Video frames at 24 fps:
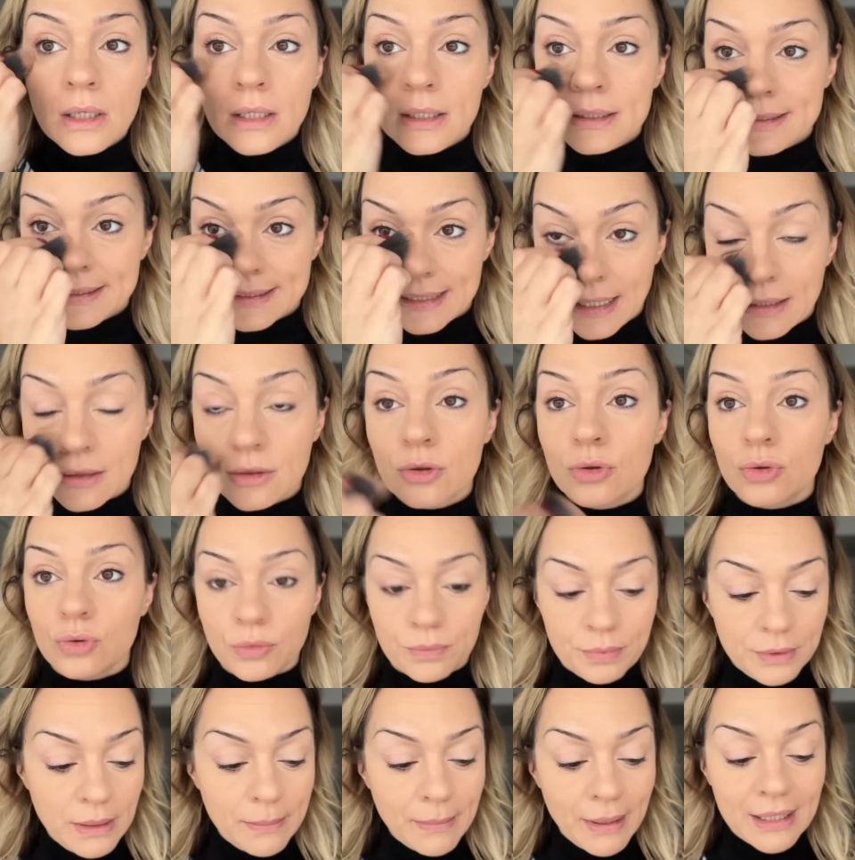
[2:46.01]
setto
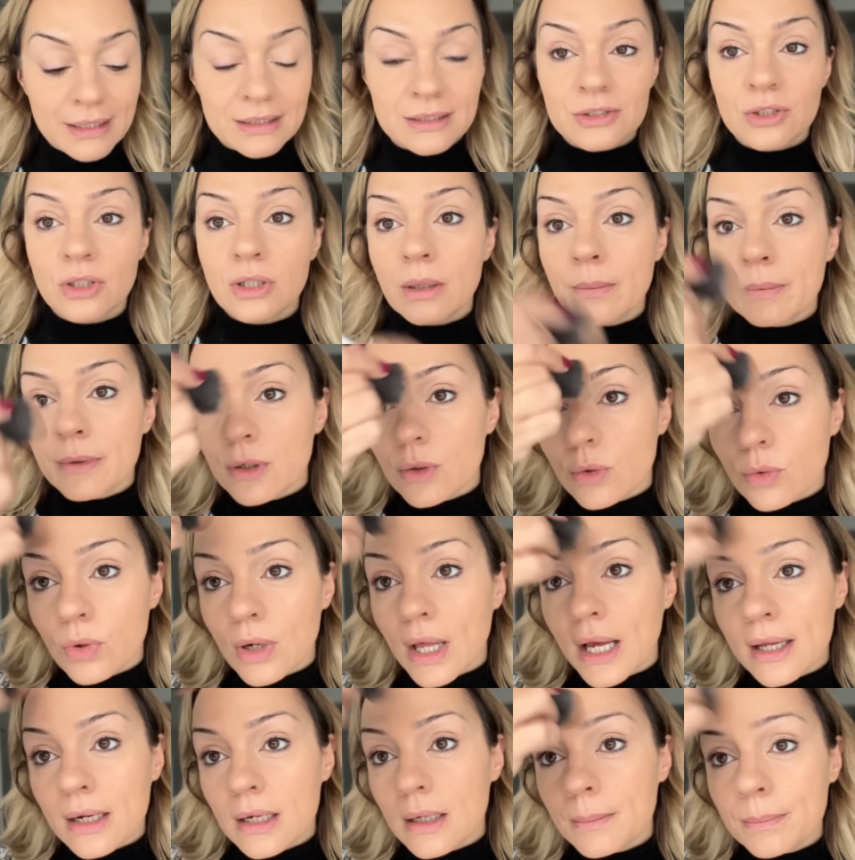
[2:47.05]
prima la zona
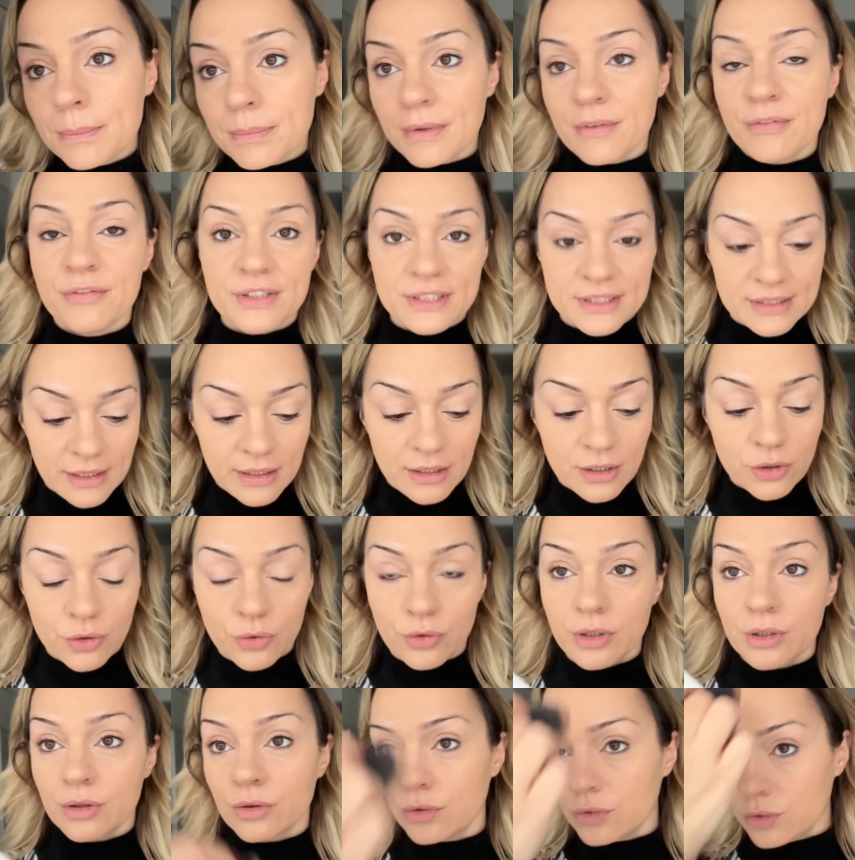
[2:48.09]
pericolare per fissare il
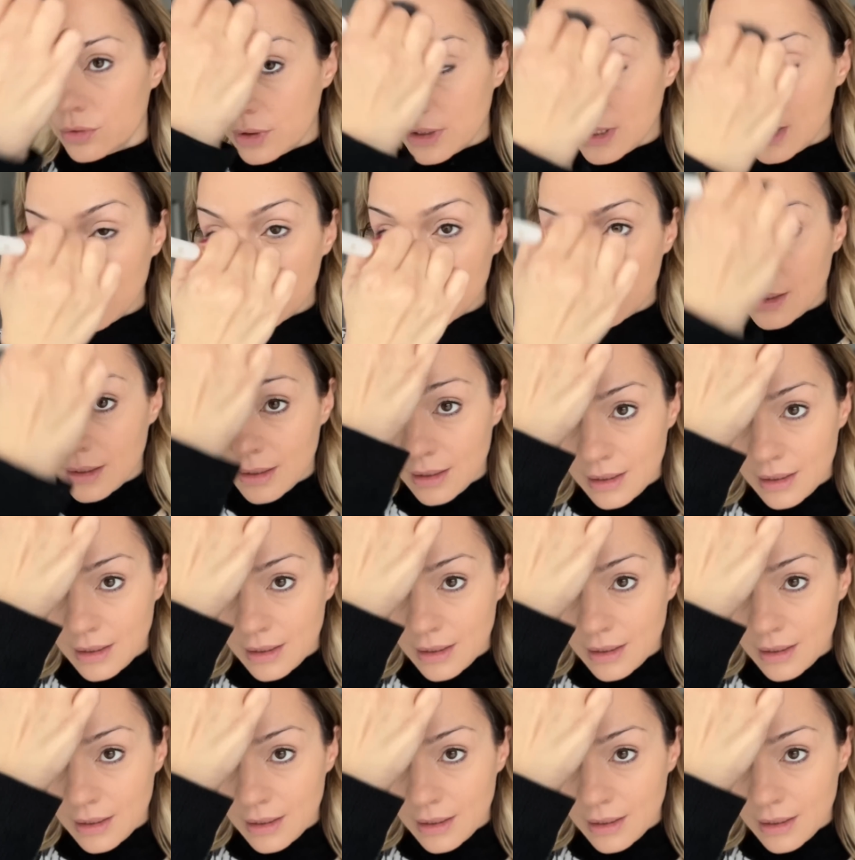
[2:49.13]
correttore,